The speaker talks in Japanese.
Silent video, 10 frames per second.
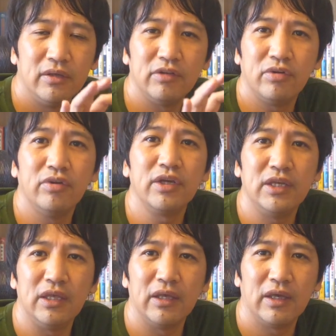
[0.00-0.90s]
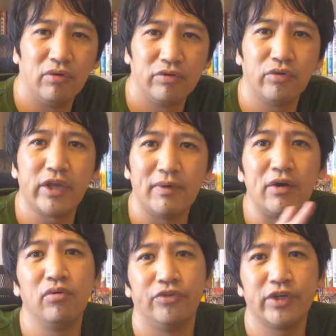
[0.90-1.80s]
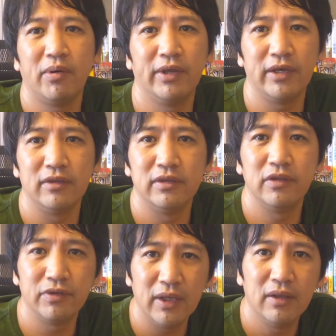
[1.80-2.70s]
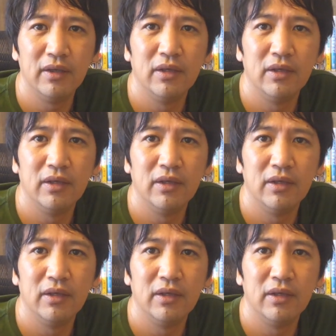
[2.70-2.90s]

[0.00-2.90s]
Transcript: でその時にこの招待枠を使わないんですね